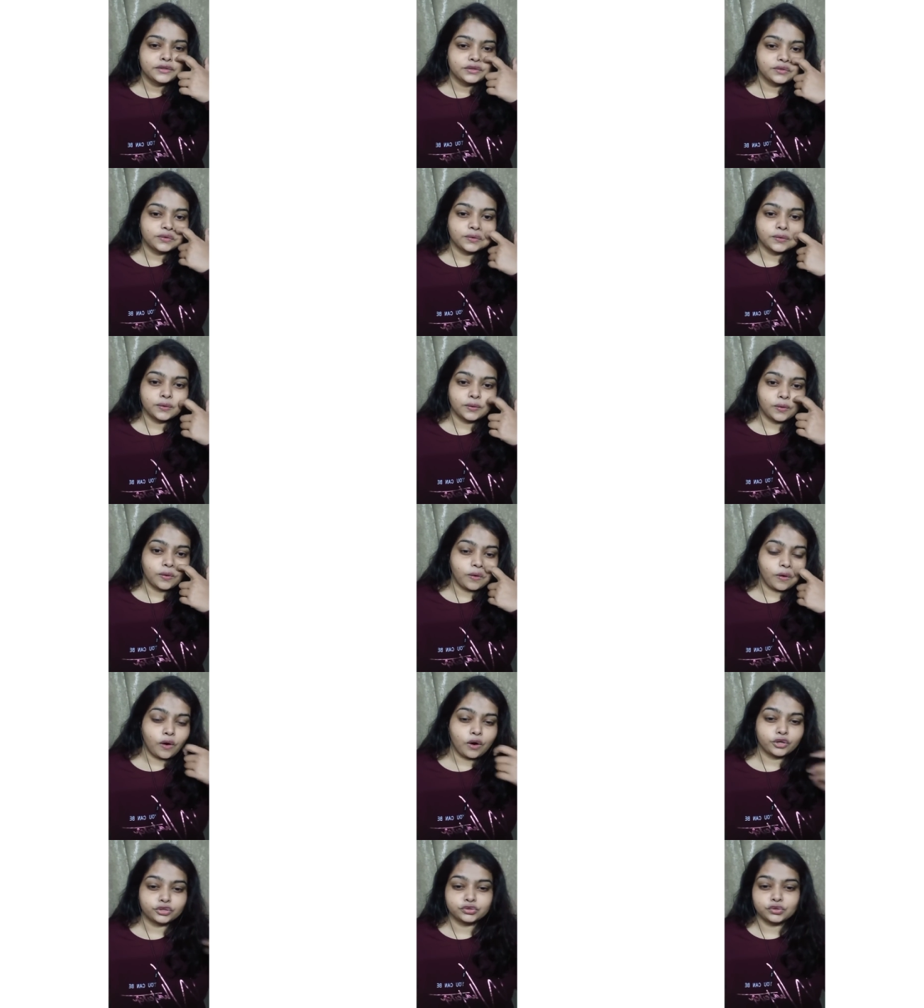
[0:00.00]
तो
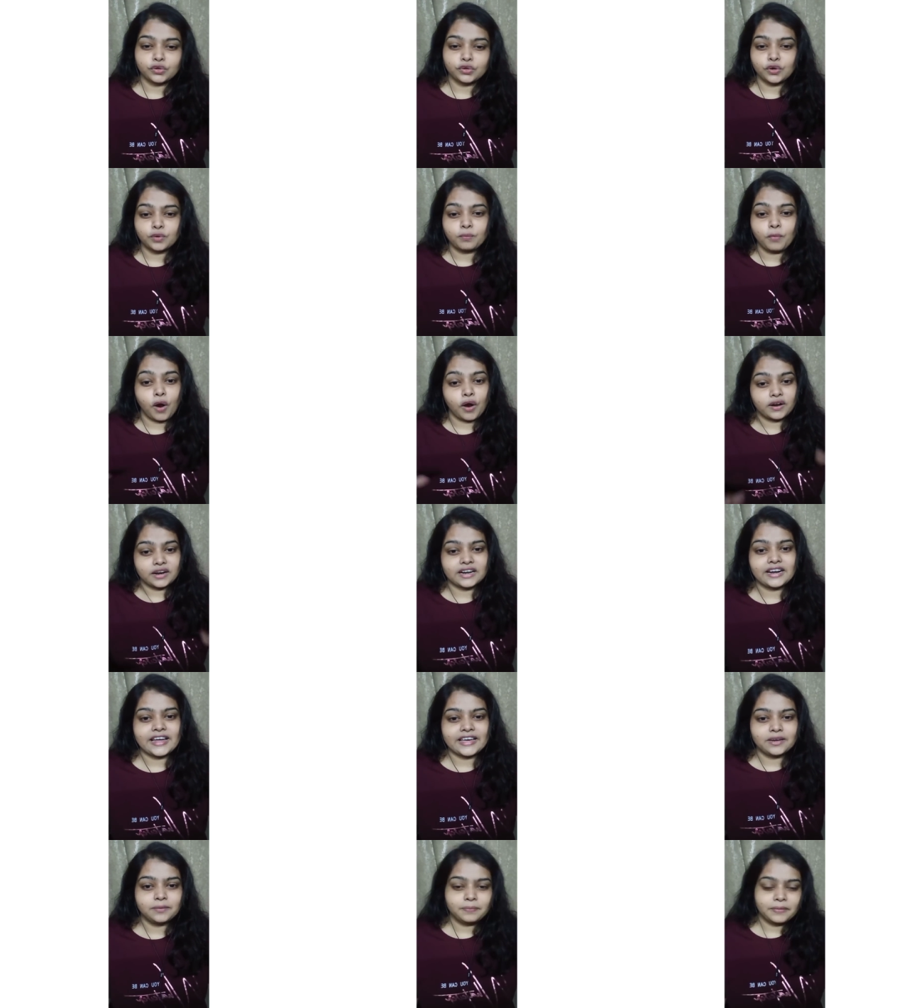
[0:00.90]
और जो लोग बॉर्डर
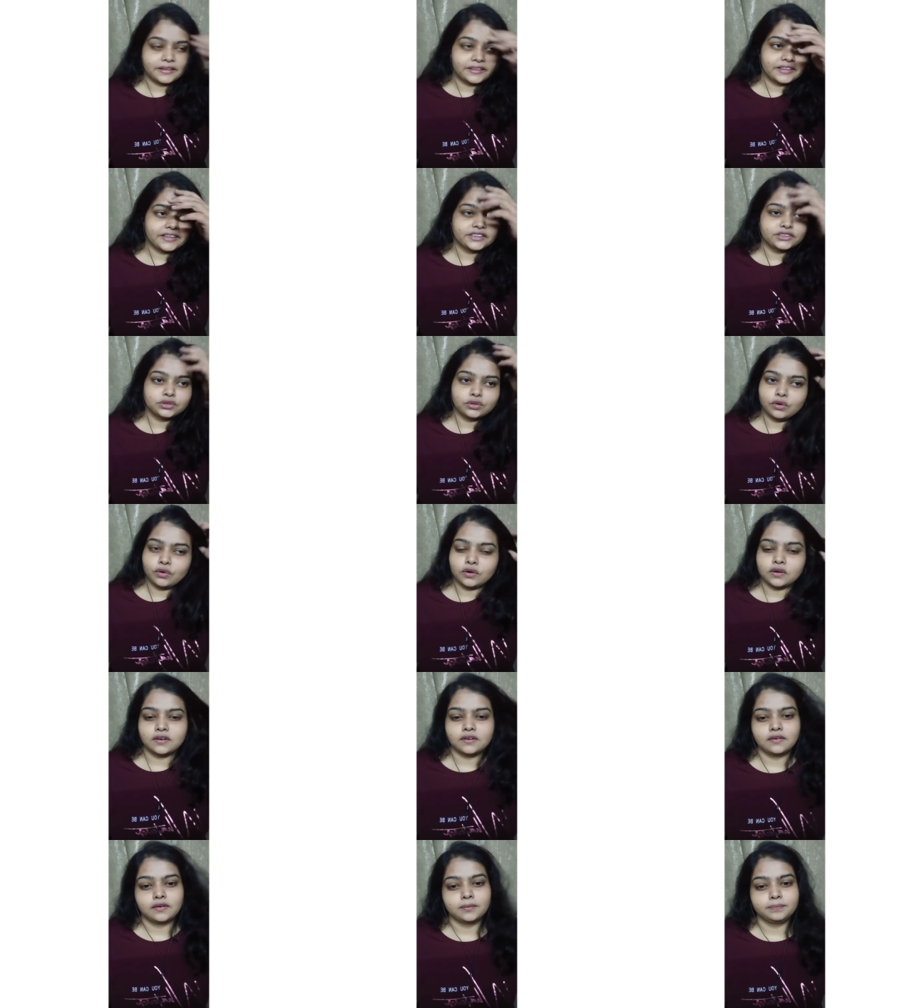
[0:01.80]
लाइन पे थे जो
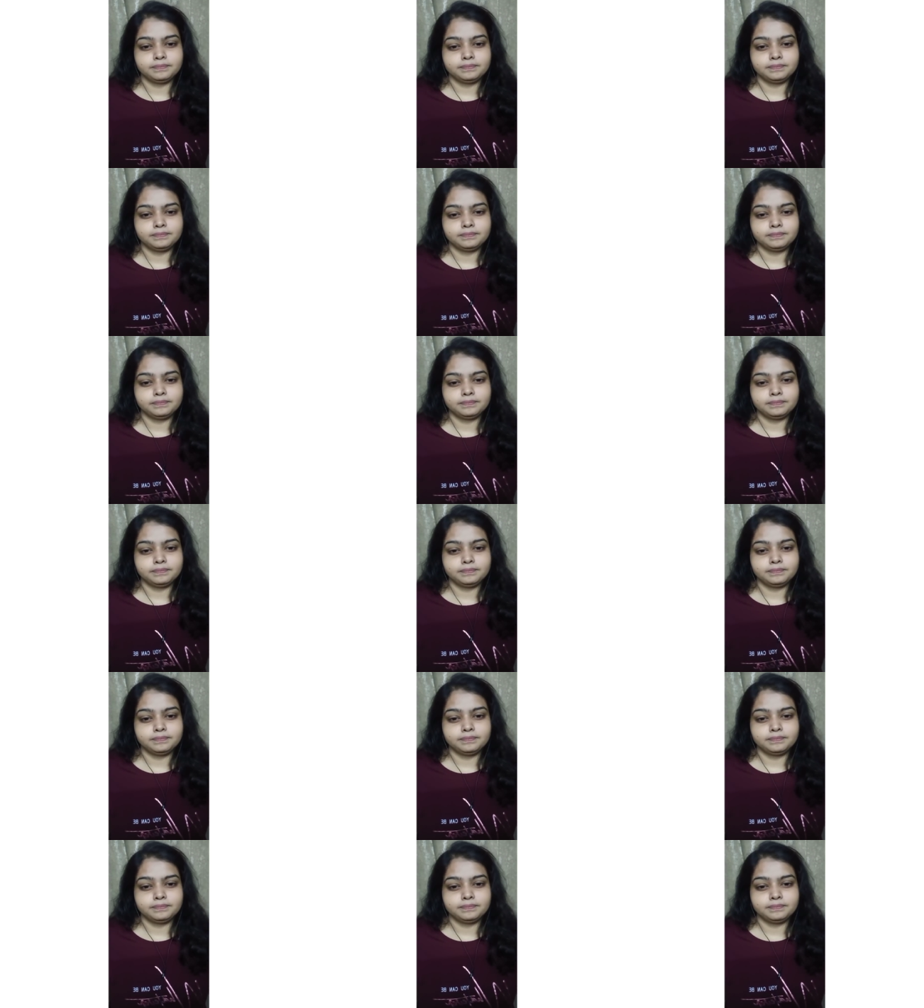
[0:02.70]
लोग